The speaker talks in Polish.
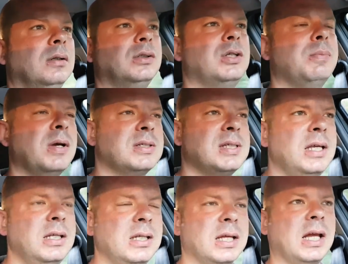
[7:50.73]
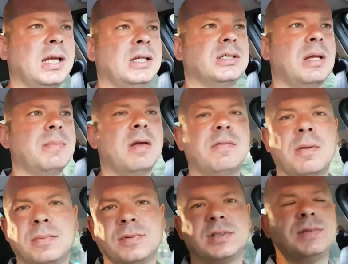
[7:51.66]
czy masę innych jakichś tam, nie
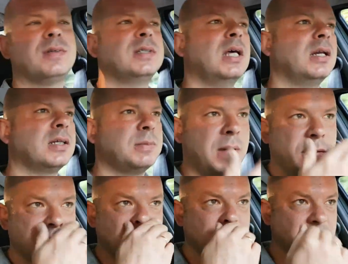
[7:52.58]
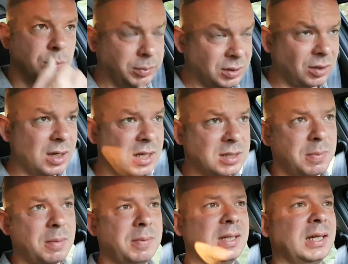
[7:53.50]
wiem, związanych spraw z
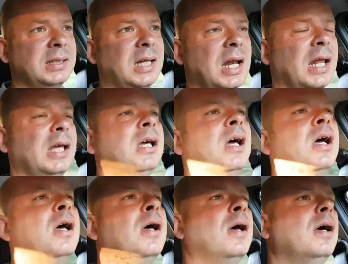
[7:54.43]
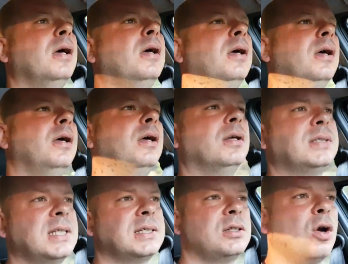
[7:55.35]
konsumpcjonizmem i tak dalej, y,
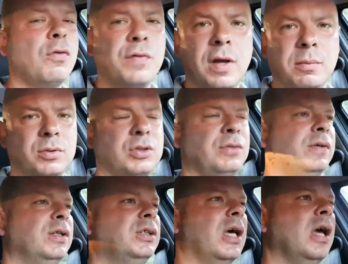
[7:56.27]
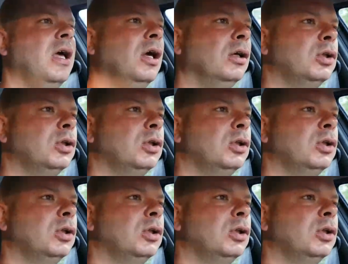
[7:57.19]
ze zdrowiem oczywiście.